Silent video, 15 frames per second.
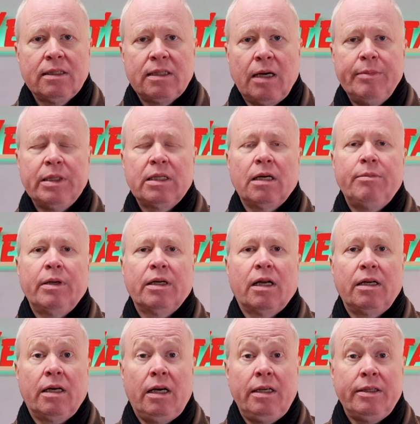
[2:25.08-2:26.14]
damit kann man
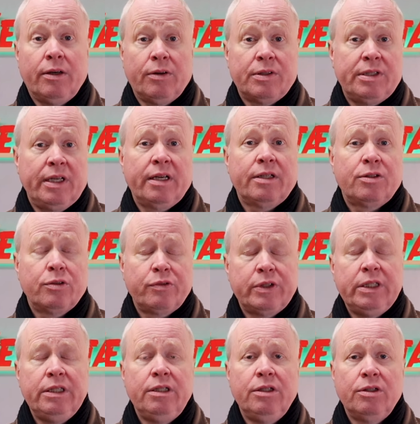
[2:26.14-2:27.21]
dann halt auch sehr
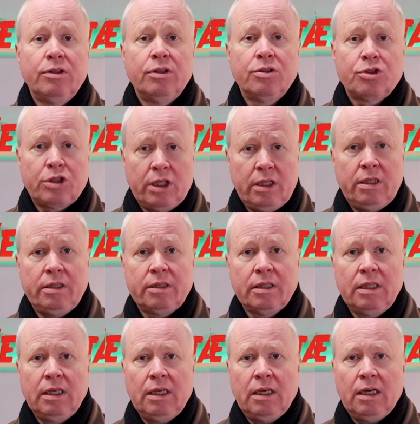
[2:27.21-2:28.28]
zufriedenstellend
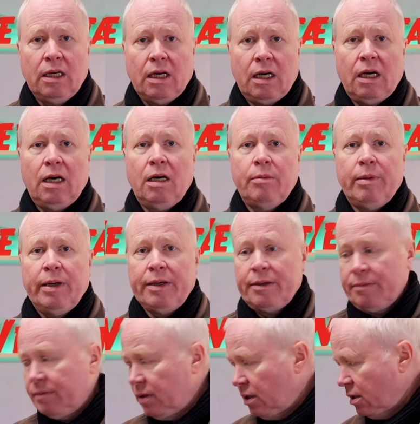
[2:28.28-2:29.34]
arbeiten.
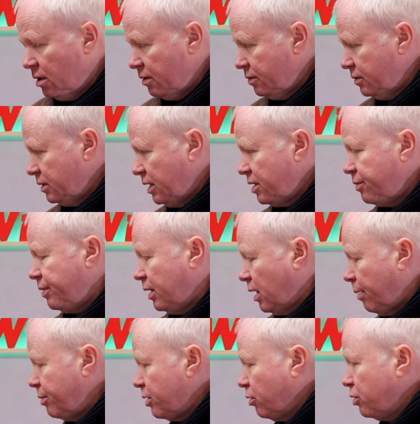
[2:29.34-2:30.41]
Ja? Deswegen
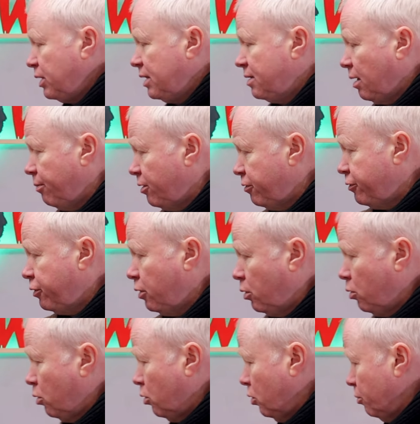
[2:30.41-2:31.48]
habe ich auch die gesamte
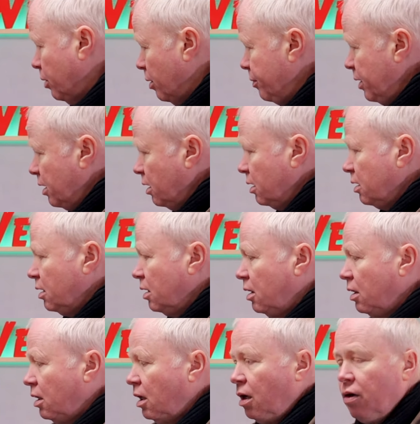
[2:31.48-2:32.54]
Verrohrung bei mir
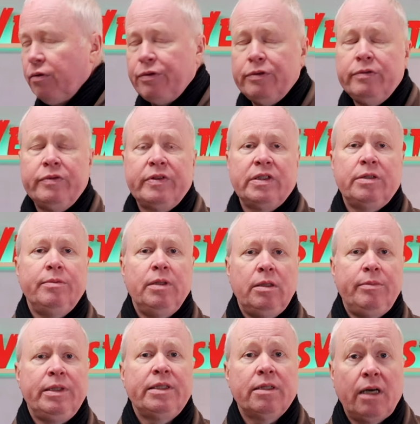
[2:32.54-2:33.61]
auf 50
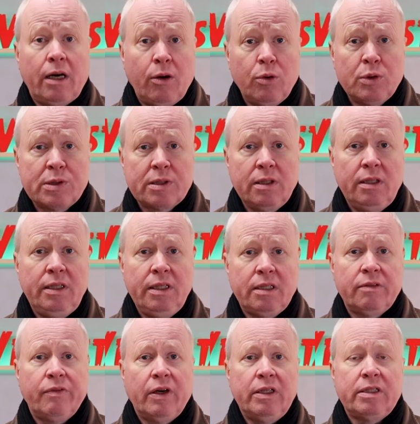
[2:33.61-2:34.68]
mm
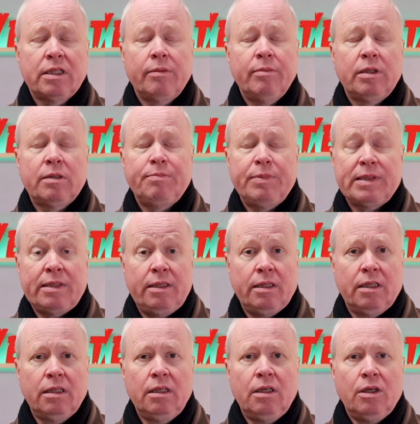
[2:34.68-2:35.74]
ausgelegt, weil ich damit
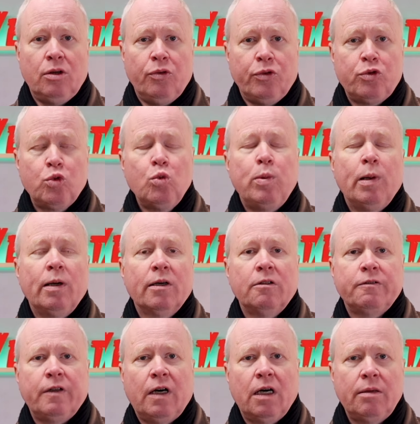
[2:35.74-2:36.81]
bisher super
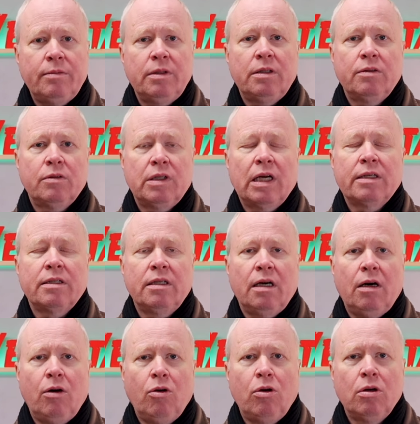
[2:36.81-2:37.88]
gefahren bin und hatte da
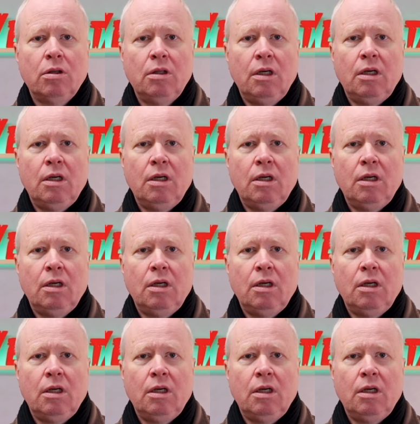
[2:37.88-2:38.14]
auch